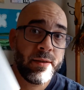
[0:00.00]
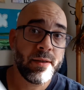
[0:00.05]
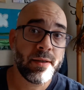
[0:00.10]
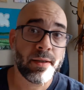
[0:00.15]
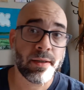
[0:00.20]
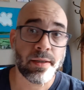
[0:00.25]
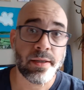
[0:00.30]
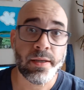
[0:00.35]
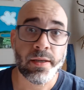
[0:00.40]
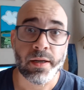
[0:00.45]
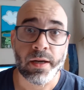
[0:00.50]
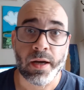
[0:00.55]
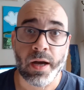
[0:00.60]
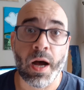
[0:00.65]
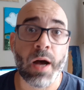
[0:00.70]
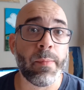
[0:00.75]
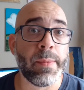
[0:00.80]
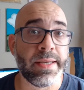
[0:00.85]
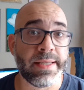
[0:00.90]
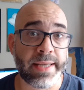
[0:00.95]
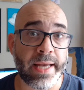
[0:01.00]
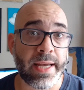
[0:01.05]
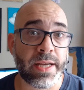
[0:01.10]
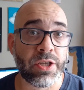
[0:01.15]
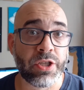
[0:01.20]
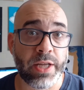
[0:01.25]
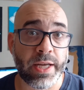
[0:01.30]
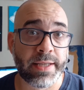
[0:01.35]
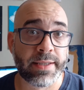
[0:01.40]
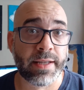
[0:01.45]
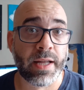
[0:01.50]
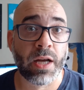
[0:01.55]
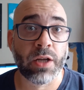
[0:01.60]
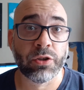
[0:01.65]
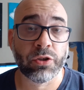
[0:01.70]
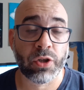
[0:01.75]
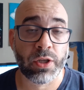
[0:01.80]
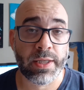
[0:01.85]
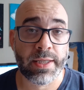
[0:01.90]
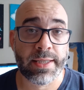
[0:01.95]
écrit en message texte
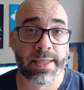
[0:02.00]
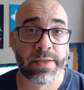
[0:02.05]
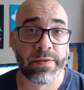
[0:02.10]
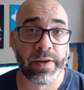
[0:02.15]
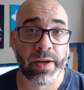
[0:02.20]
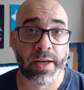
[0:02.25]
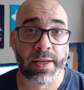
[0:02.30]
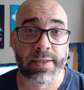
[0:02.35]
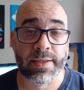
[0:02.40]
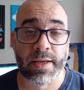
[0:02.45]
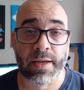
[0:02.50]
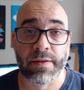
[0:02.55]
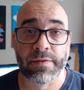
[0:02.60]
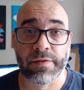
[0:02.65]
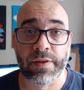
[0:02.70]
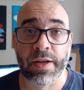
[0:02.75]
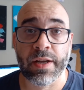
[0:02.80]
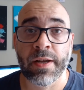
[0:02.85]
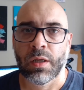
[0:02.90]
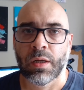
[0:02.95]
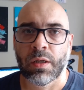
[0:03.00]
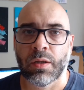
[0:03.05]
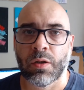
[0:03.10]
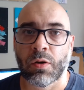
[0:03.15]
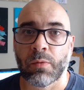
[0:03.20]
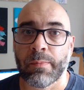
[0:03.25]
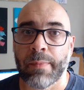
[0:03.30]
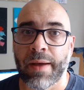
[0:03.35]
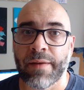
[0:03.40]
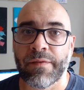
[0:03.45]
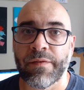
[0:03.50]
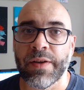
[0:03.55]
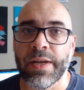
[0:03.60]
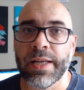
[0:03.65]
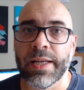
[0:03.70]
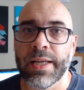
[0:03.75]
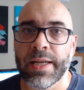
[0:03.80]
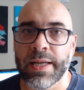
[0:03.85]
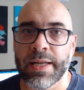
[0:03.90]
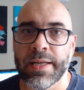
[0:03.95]
entre les différents enfants. Donc, ma fille
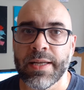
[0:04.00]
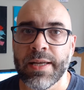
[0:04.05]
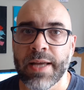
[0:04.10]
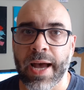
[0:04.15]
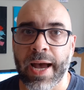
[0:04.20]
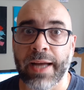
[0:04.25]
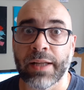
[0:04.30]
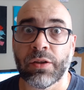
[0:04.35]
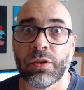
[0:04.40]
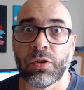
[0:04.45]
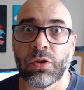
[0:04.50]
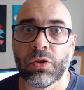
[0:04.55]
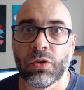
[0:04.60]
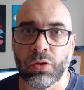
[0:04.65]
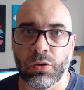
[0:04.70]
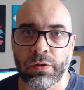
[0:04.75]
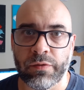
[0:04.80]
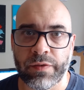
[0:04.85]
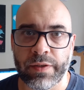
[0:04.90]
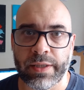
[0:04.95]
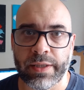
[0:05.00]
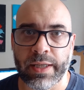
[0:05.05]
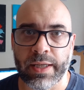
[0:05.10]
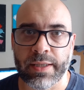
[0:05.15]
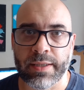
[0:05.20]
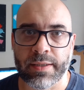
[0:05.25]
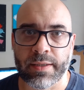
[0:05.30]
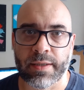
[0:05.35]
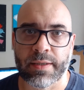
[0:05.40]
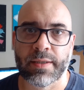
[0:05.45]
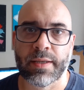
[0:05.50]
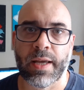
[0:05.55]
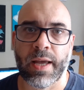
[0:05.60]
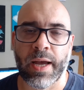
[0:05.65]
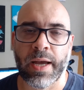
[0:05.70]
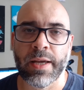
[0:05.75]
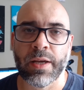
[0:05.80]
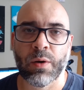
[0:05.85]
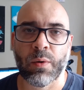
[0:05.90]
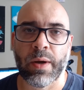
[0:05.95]
les lit à toute vitesse. C'est
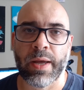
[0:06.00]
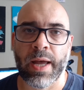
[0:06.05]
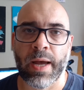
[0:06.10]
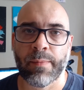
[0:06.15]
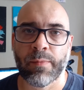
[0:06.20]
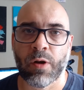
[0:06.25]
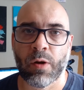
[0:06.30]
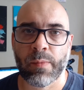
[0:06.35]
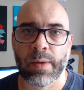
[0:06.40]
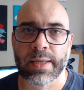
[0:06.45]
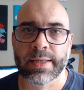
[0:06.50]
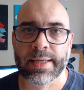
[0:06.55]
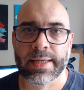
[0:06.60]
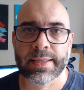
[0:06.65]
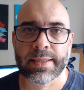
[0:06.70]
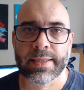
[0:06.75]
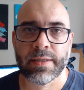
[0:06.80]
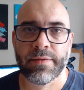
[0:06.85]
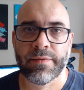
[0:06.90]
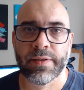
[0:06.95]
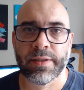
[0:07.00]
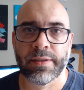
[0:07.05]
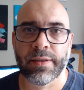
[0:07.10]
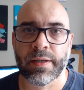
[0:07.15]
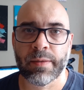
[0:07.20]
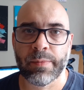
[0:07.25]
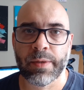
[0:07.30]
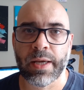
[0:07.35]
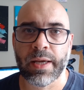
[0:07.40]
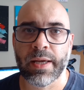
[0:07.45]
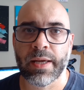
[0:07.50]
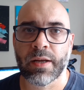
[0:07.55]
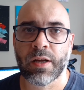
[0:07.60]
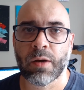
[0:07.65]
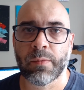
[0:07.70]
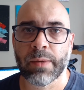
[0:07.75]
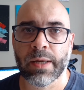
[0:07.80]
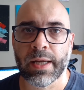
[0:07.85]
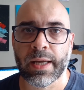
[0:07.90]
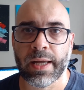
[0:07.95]
incroyable comment ça se lit vite et bien et
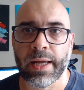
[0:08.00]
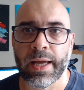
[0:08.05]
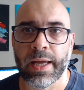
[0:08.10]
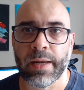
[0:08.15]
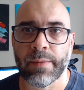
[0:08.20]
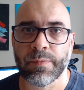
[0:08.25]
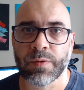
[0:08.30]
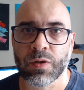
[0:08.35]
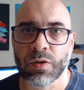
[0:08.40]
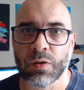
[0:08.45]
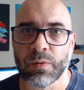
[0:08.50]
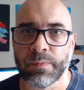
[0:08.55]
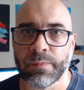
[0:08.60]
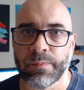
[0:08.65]
comment elle aime ça.